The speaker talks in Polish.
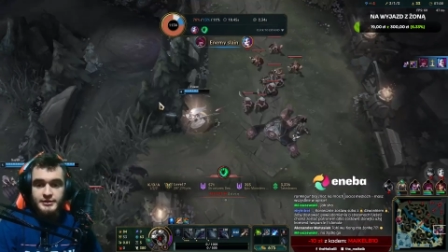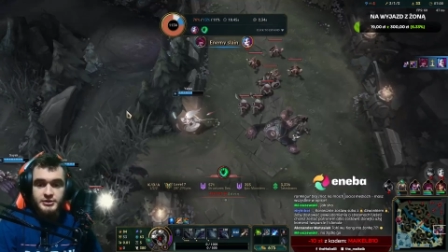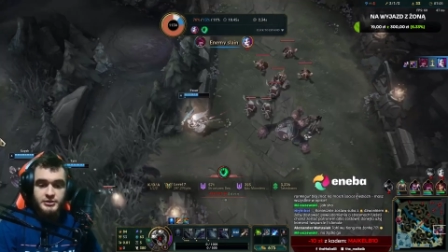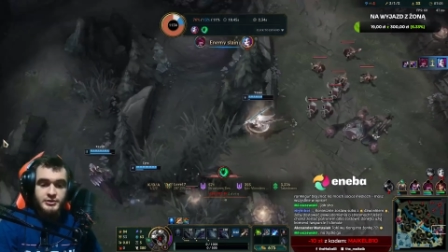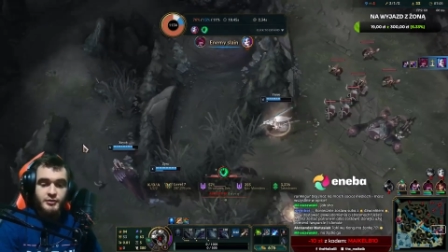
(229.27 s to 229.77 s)

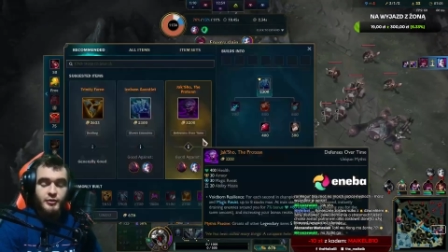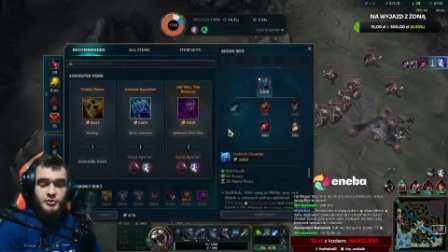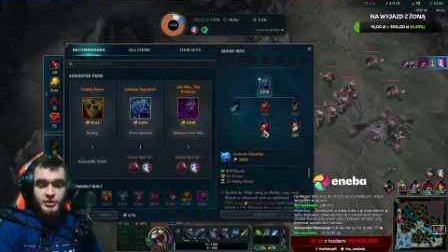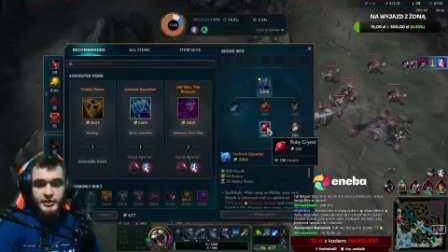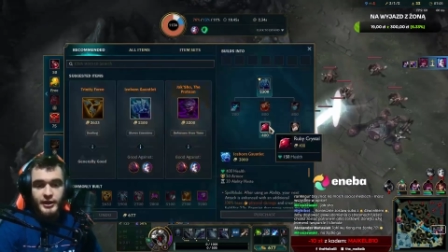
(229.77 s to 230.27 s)
z nowym
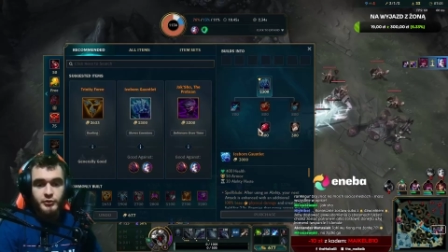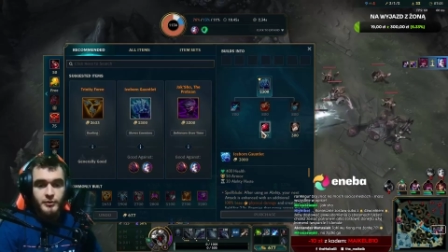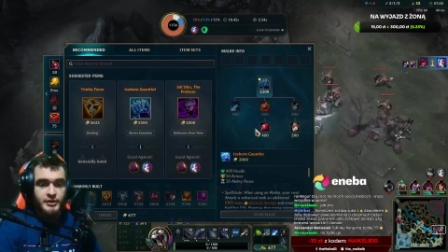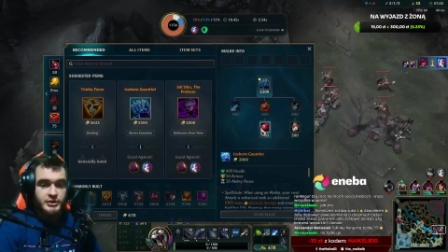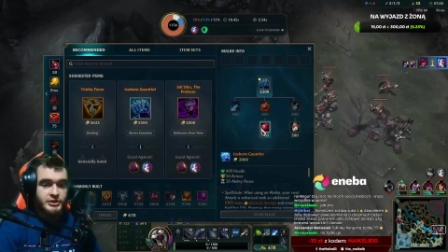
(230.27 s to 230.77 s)
shutdownem,
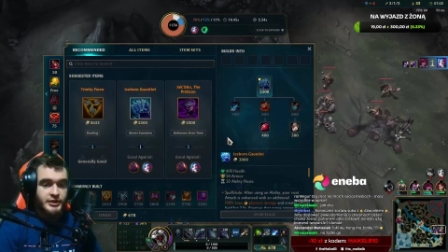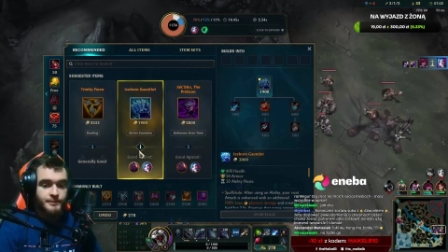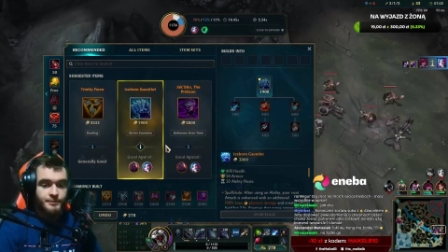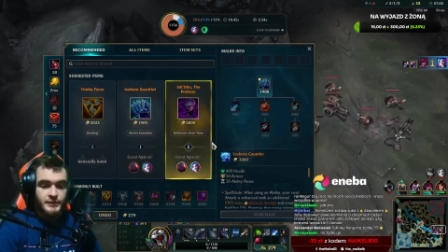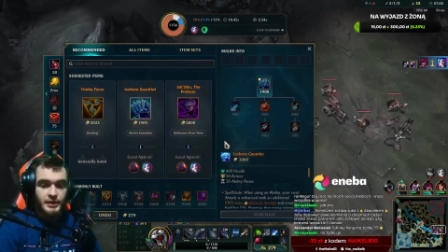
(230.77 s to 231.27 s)
także
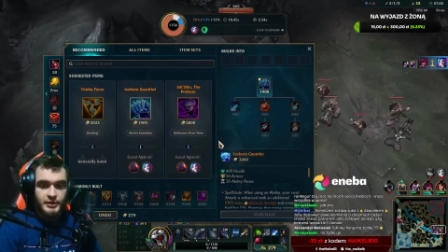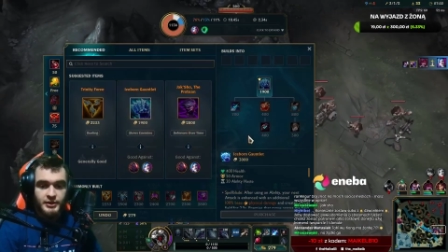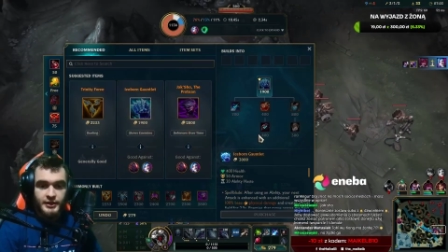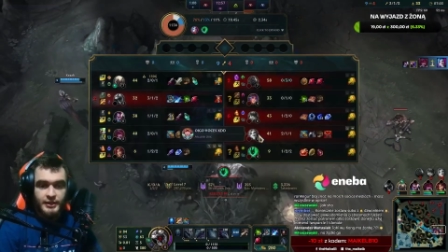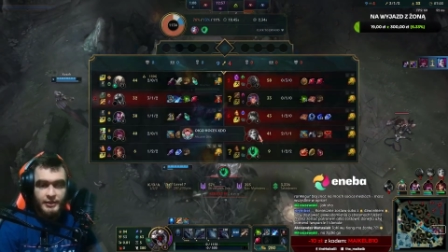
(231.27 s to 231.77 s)
nie ma
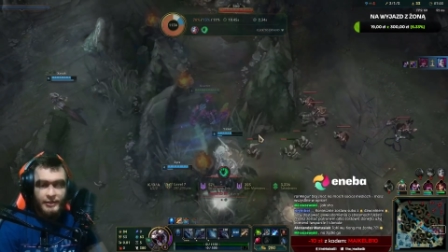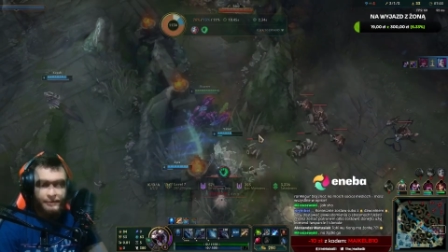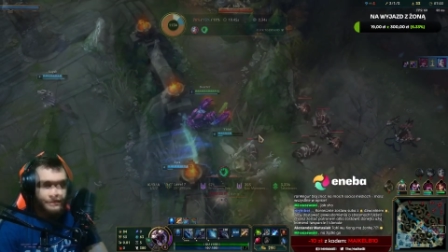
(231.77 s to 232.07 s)
tragedii.